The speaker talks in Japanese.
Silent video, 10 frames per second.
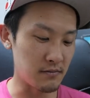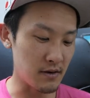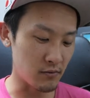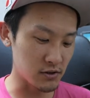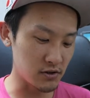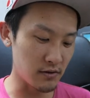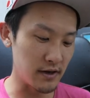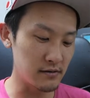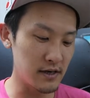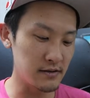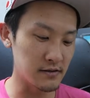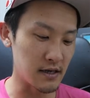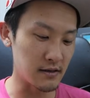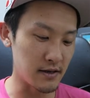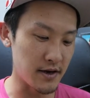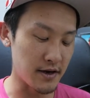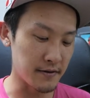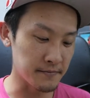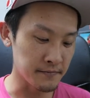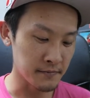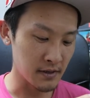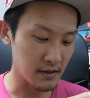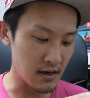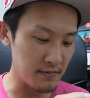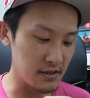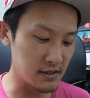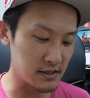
まあもちろん L レンズなんで、神っ